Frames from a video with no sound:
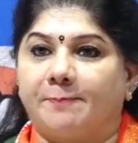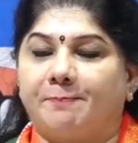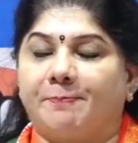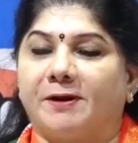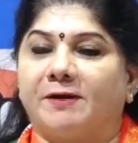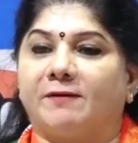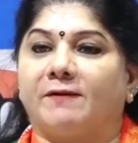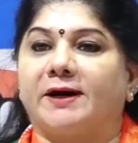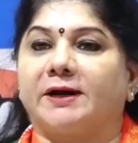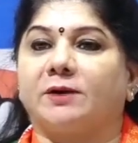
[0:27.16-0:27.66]

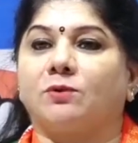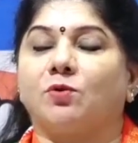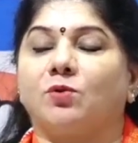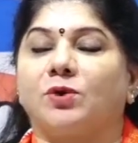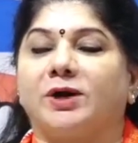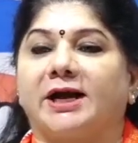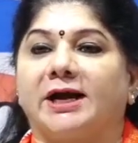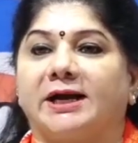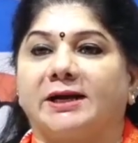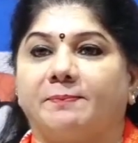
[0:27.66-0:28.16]
ఇప్పటి వరకు
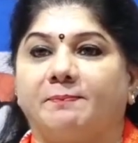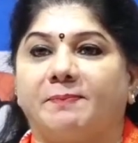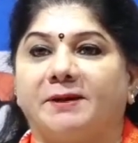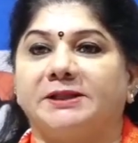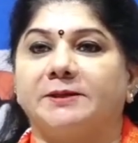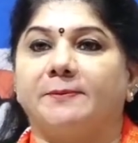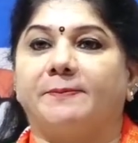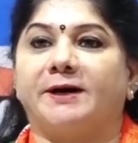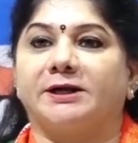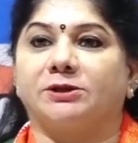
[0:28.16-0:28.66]
కూడా
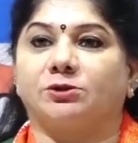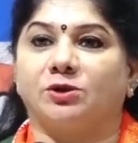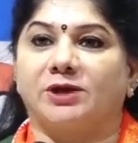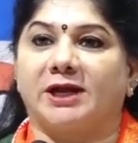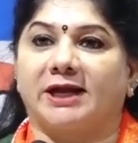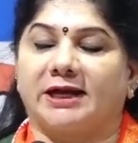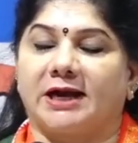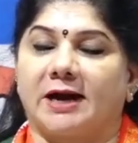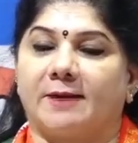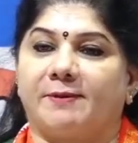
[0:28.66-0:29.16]
ఇబ్బంది
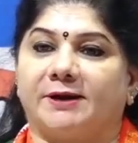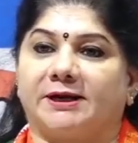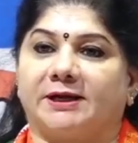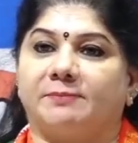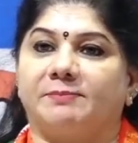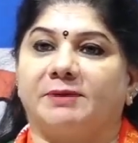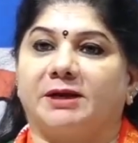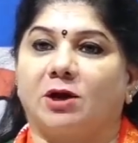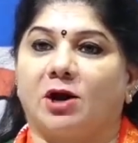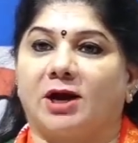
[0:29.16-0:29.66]
పడుతున్నారు కాబట్టి
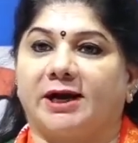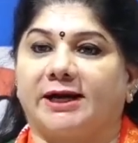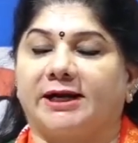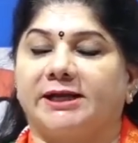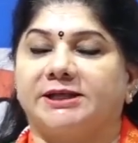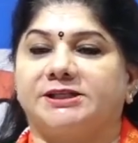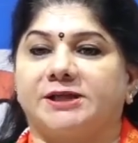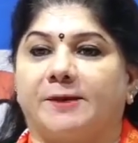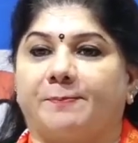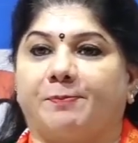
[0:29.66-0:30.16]
మీకు
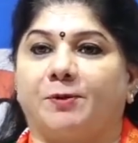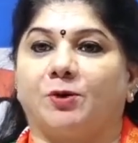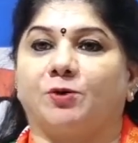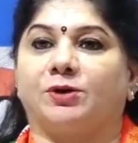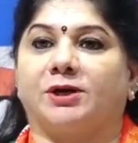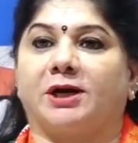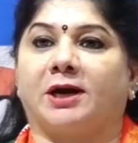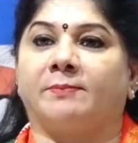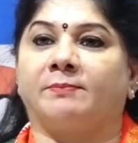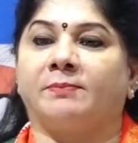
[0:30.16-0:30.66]
ఆల్రెడీ చెప్పి
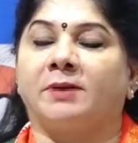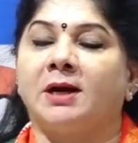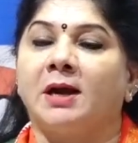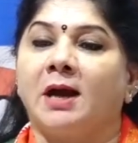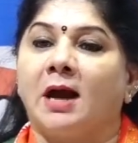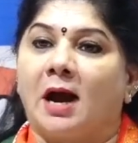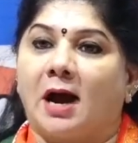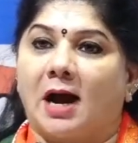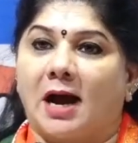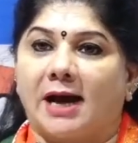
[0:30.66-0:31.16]
ఉన్నాం
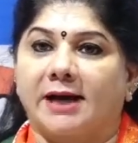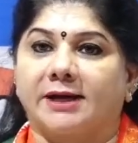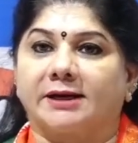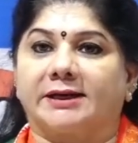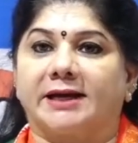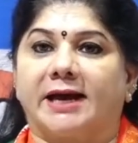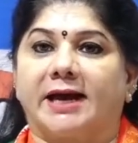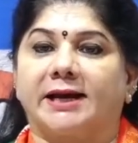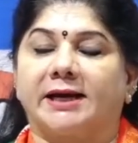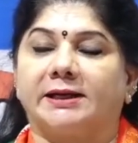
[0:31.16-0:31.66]
ఆరు
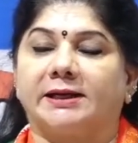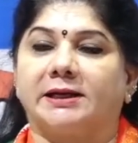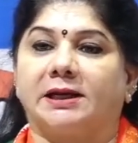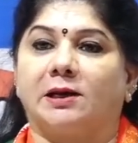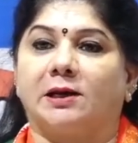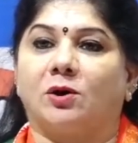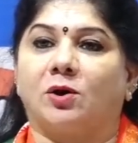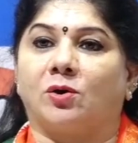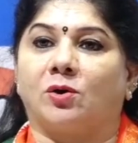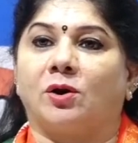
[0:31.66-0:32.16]

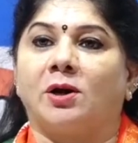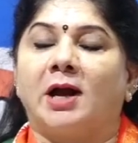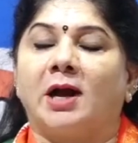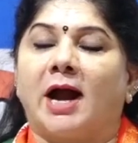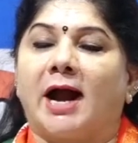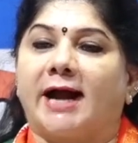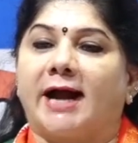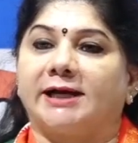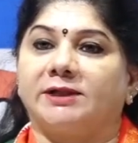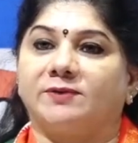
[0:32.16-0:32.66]
గ్యారంటీల్లో
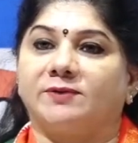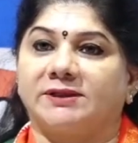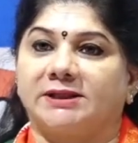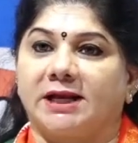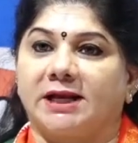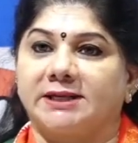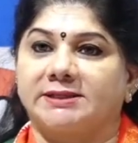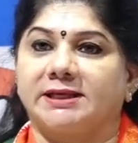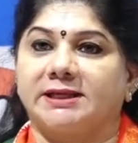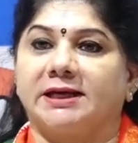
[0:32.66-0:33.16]
ఐదు
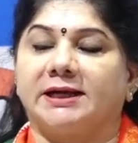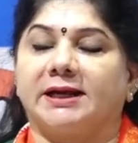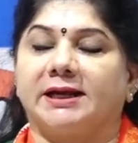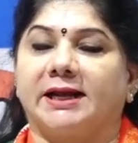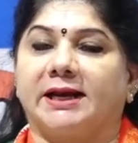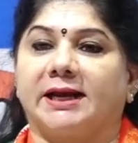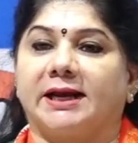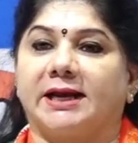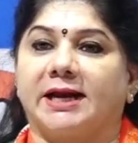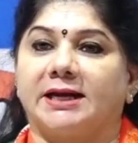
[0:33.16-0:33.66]
వందలకు
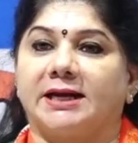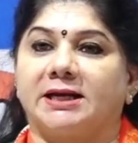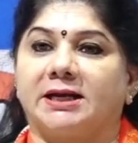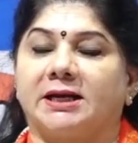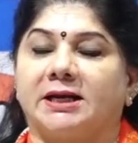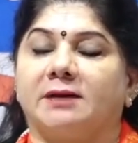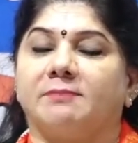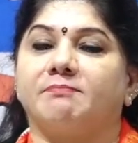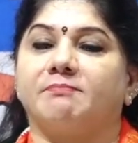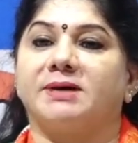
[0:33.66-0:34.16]
సిలిండరే కానీ
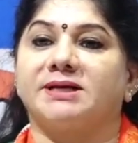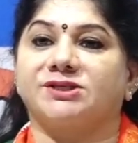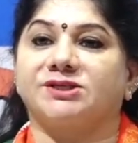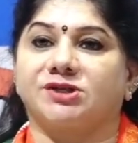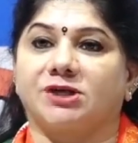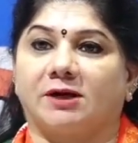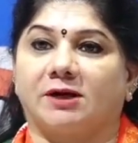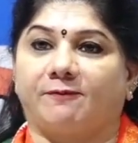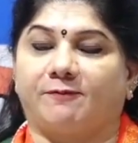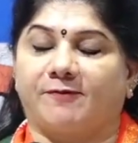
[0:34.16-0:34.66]
బస్
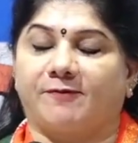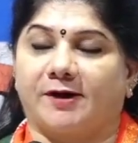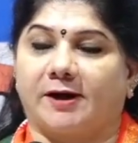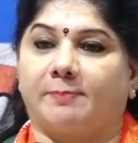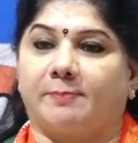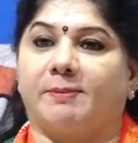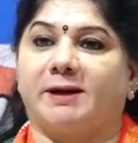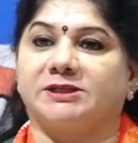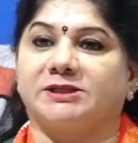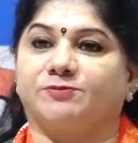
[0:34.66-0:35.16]
ఫ్రీ
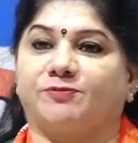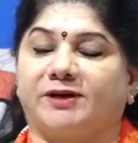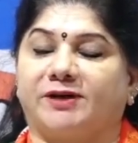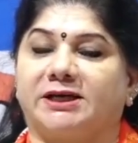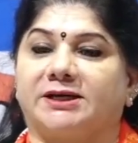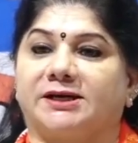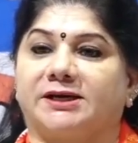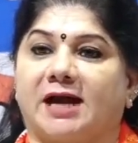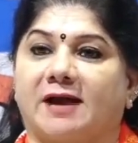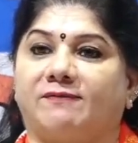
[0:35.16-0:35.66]
బస్
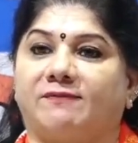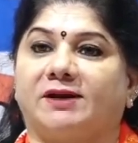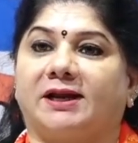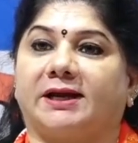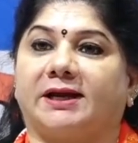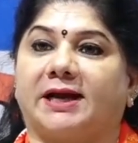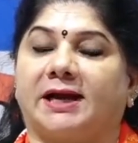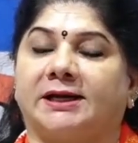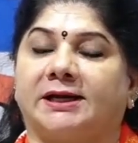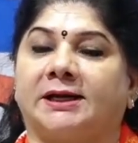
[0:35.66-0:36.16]
ఫ్రీ
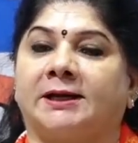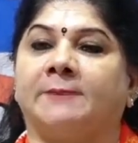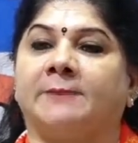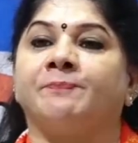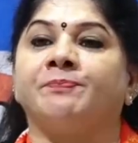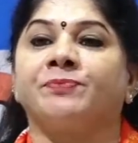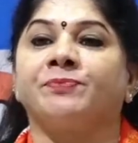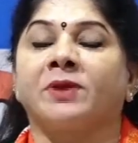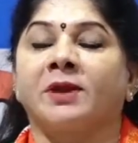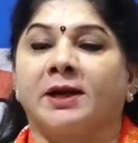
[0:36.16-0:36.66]
ట్రావెలే కానీ
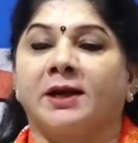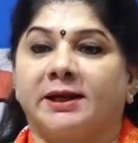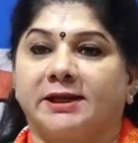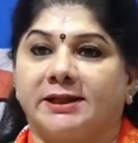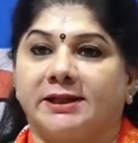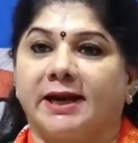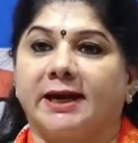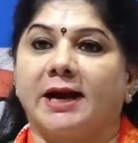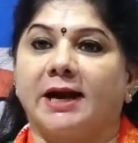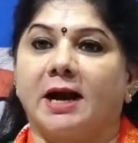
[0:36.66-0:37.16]

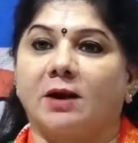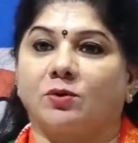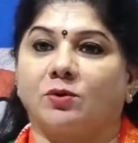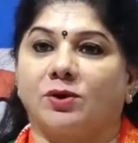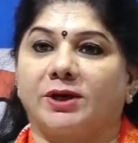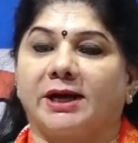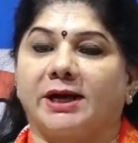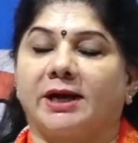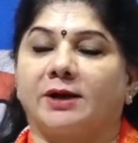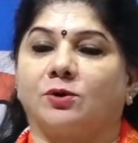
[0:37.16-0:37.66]
ఇదే
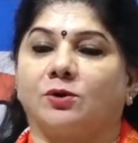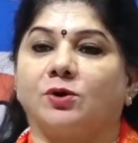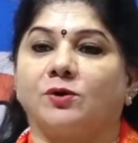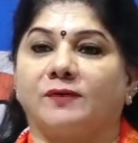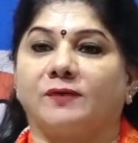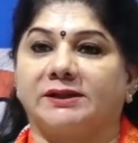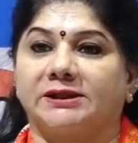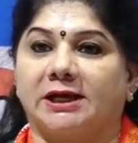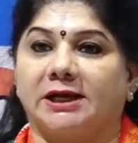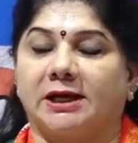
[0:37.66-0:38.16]
కాకుండా
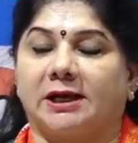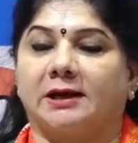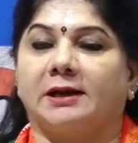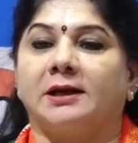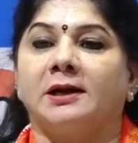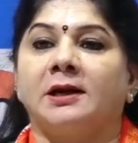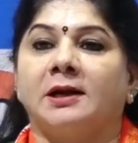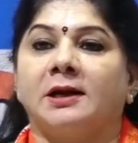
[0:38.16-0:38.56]
రెండు వందల